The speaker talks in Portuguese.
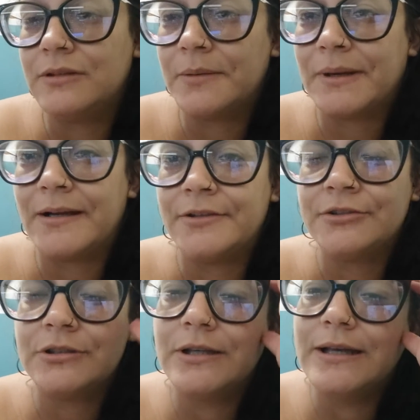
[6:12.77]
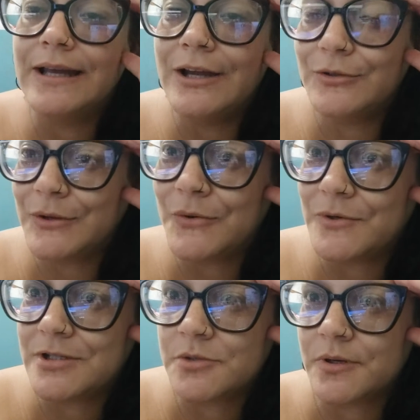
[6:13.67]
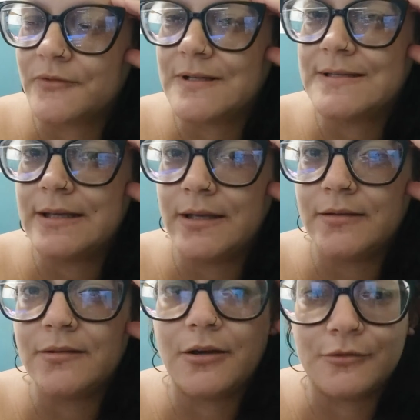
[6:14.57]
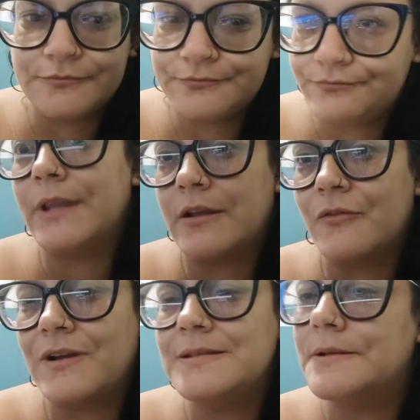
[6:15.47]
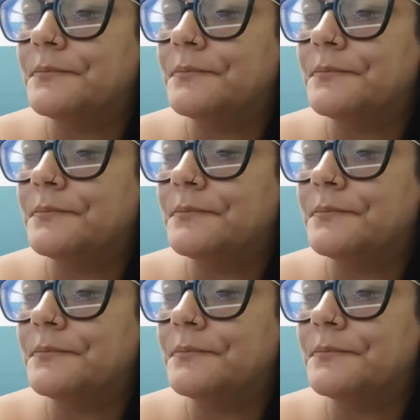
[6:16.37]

né, mas eu tenho coisas pra fazer, então tem que fazer.